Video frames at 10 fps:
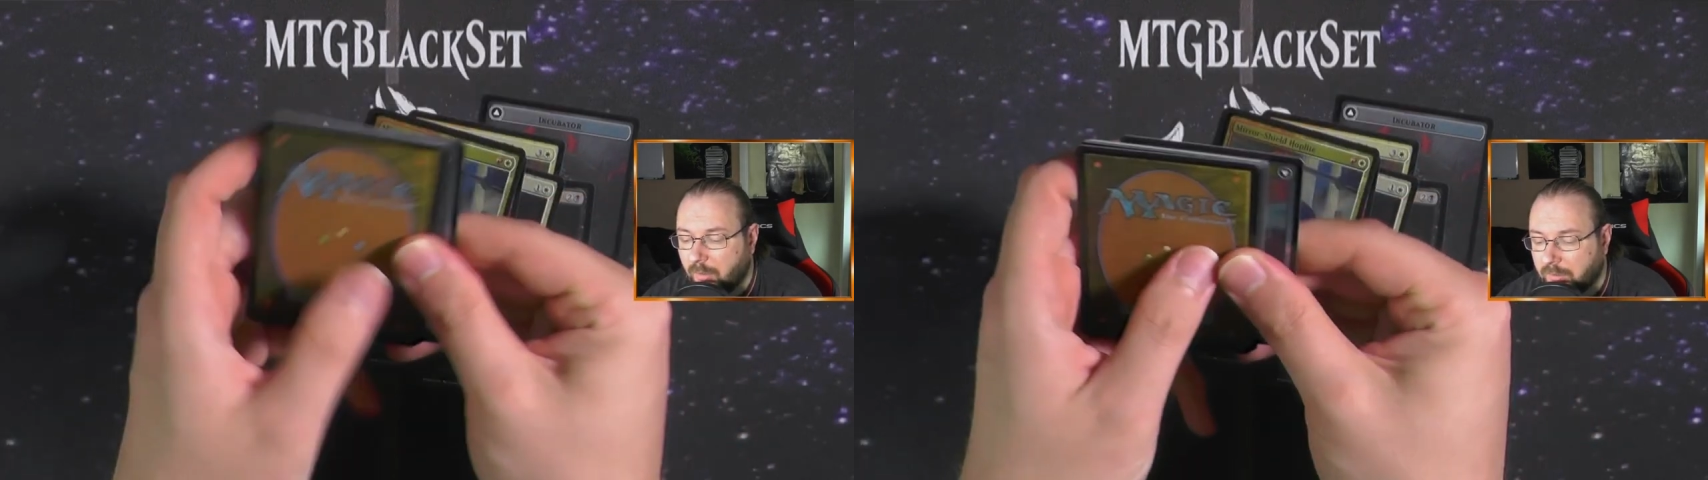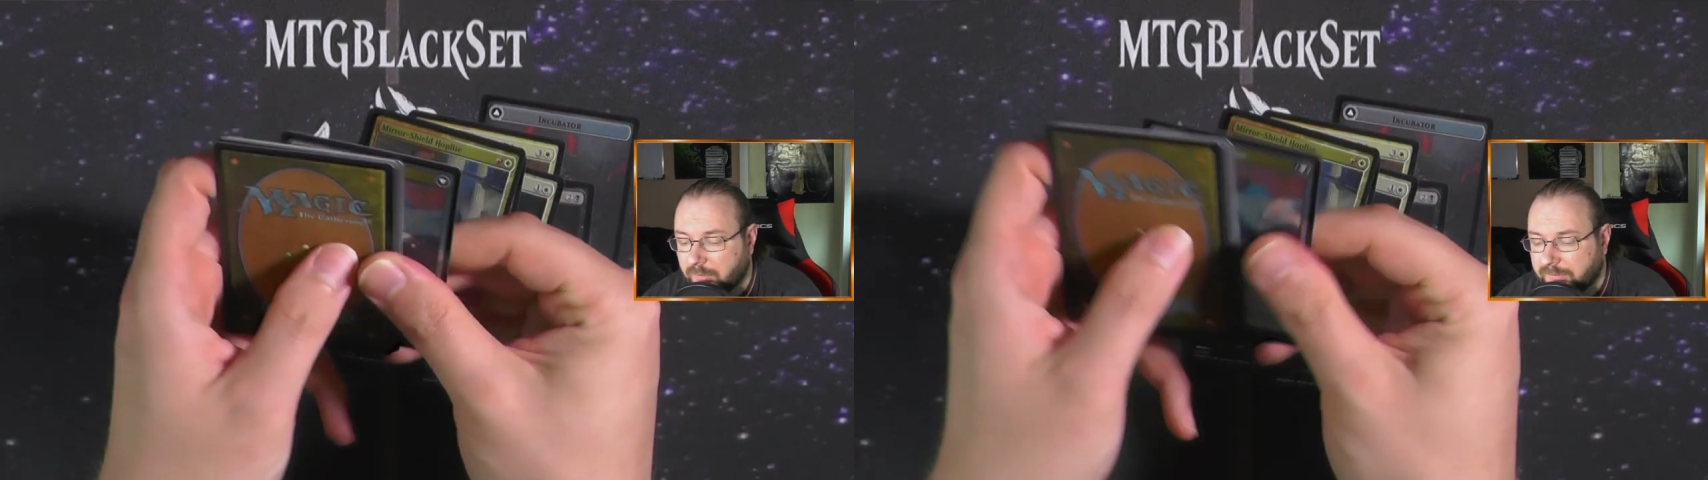
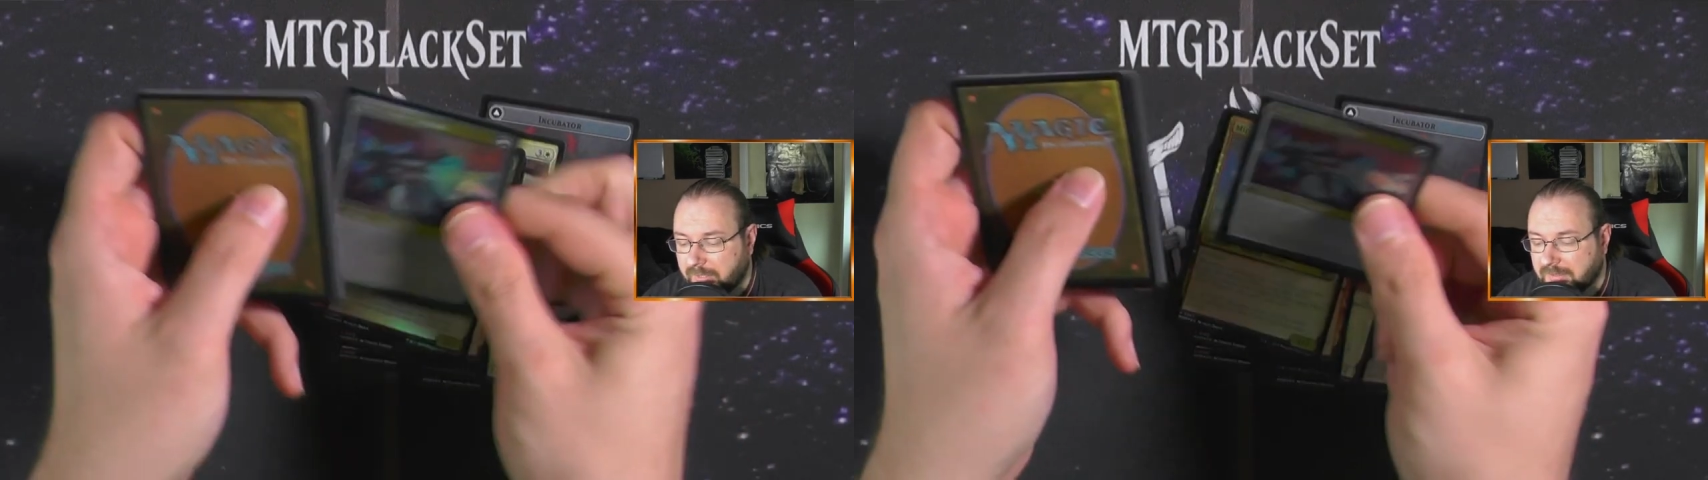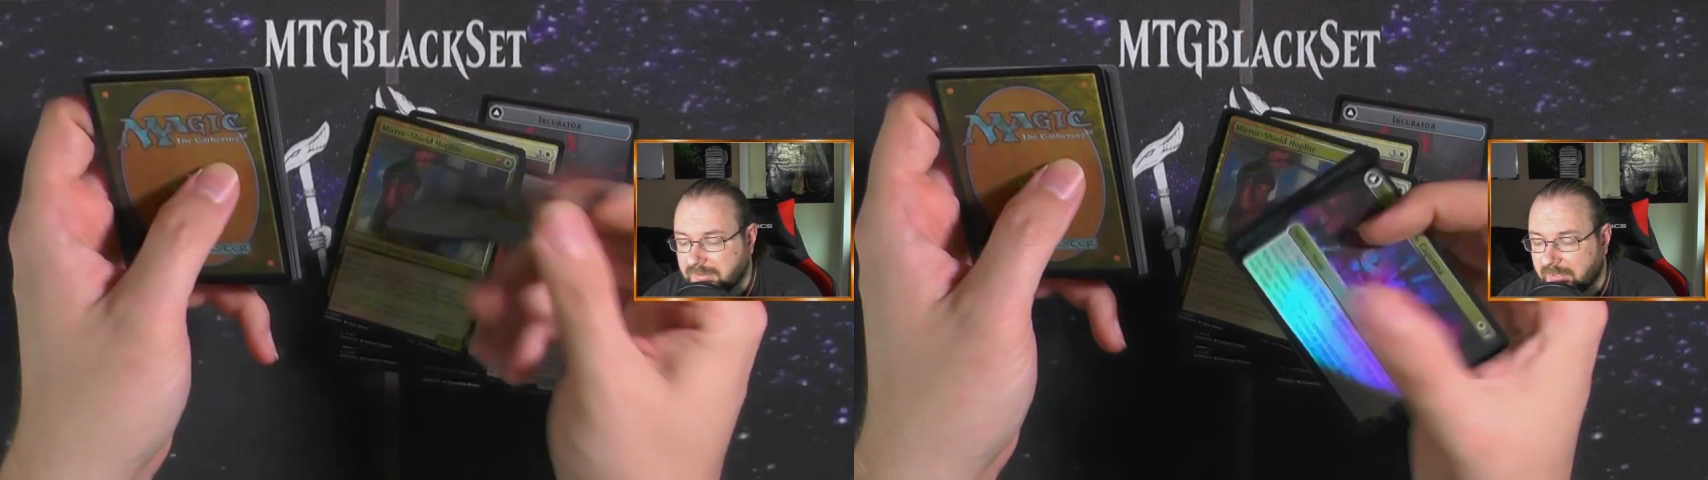Und auf der
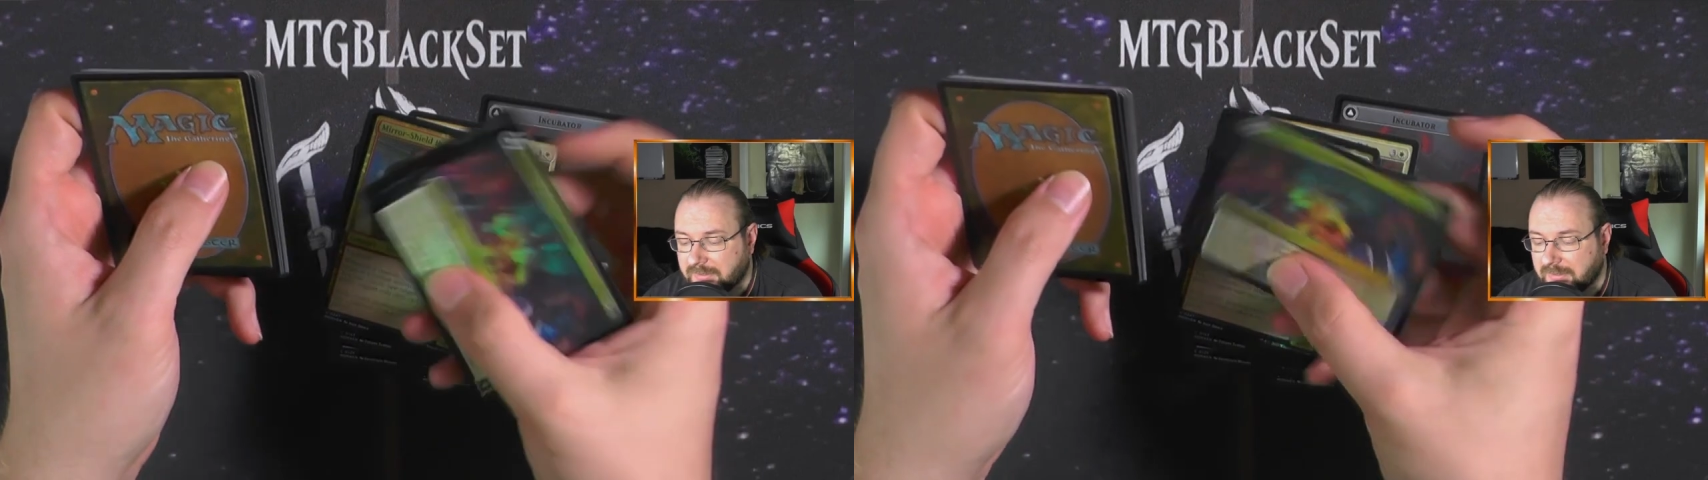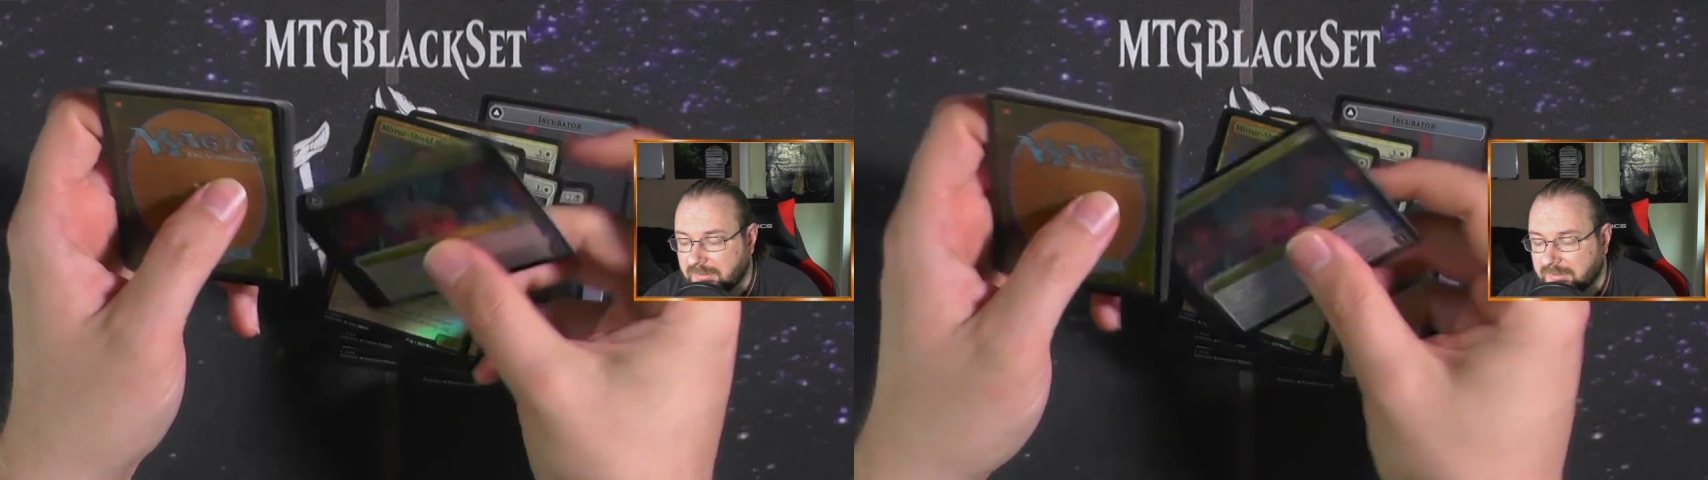anderen
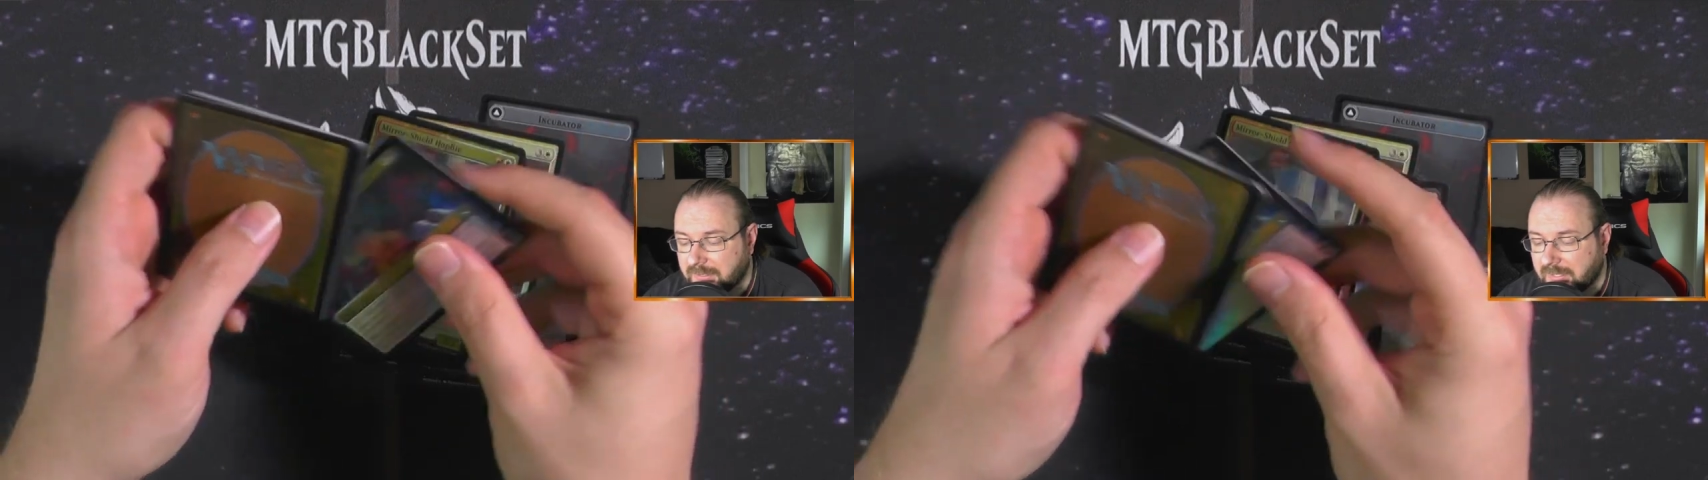Seite ist